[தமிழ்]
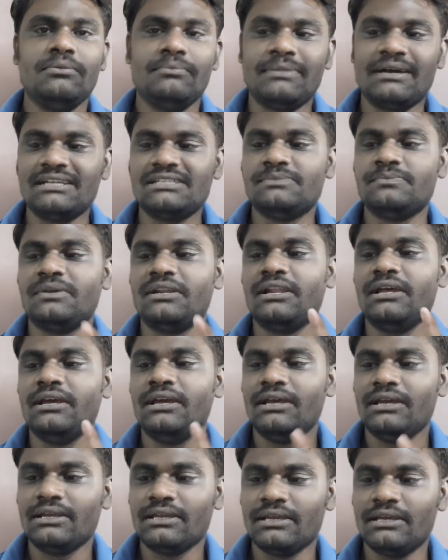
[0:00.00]
பேட்ஸ்மேனில்
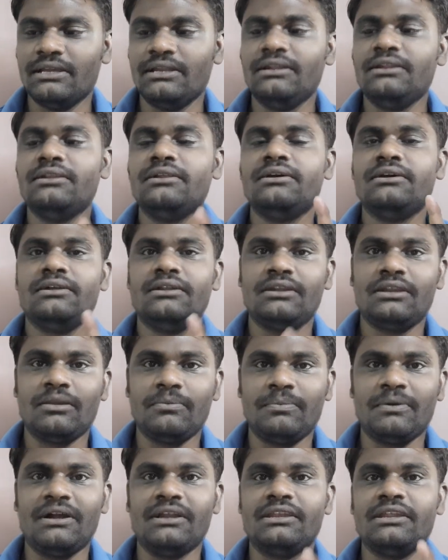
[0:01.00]
கில்
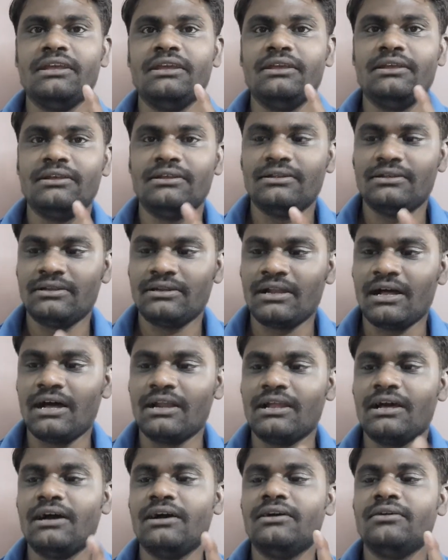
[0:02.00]
திரிபாட்டி
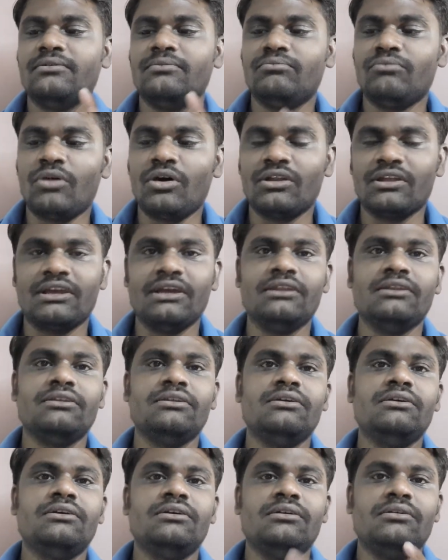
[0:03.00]
ராணா மார்கன்
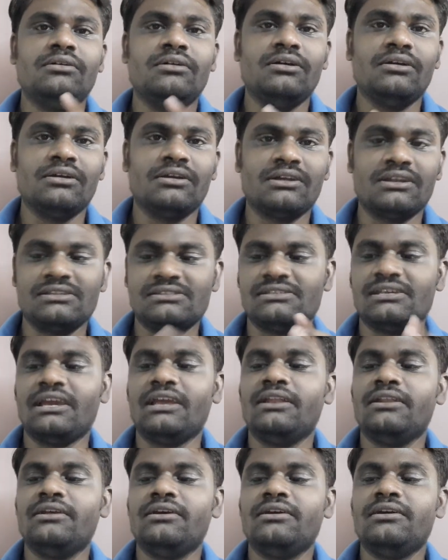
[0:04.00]
கிறிஸ்
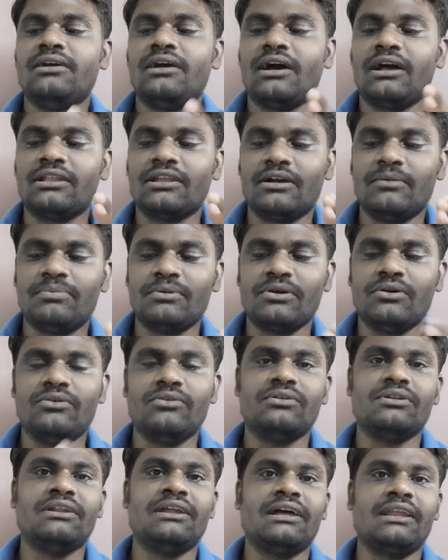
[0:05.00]
கெயில் அதுக்கப்புறம்
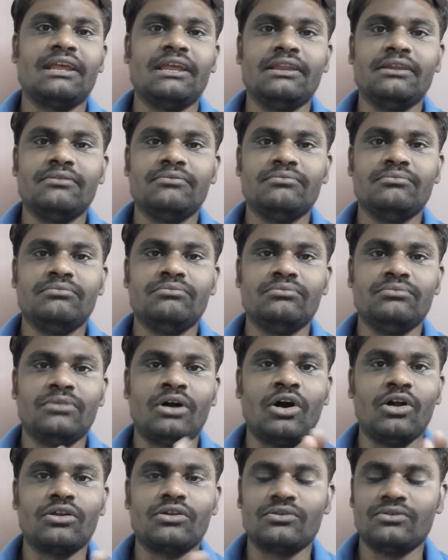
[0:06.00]
நரேன்
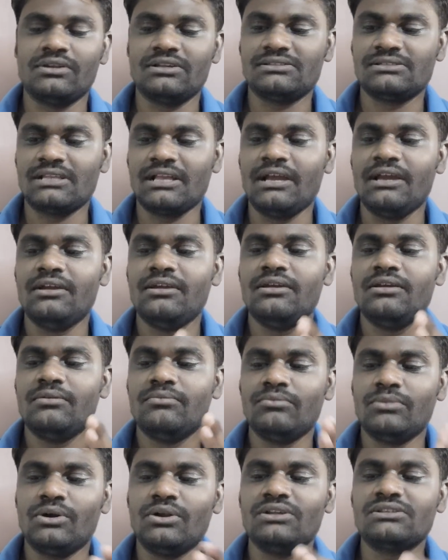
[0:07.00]
ஆல்ரவுண்டர்ஸில்
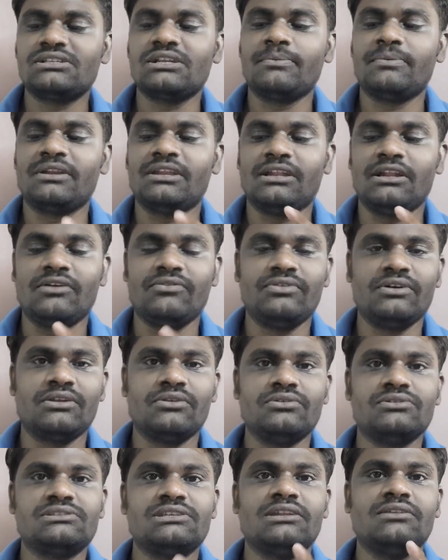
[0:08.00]
பவுலர்ஸில் பார்த்தீங்கன்னா
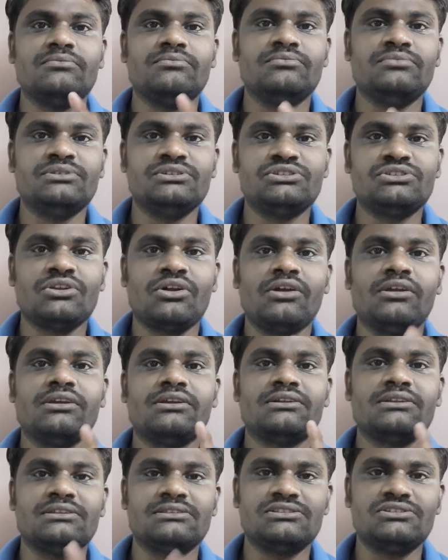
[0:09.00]
ஃபர்குசன் பிஷ்னாய்
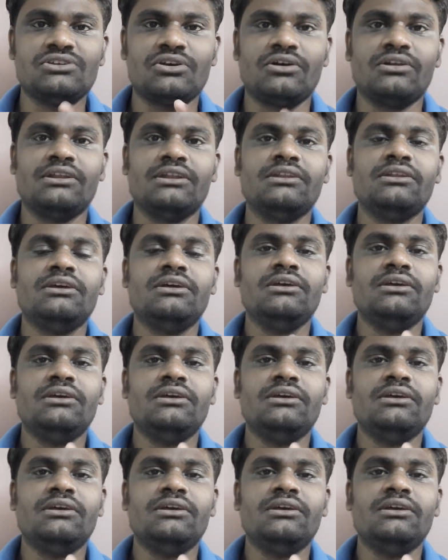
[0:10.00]
கிறிஸ் ஜார்டன்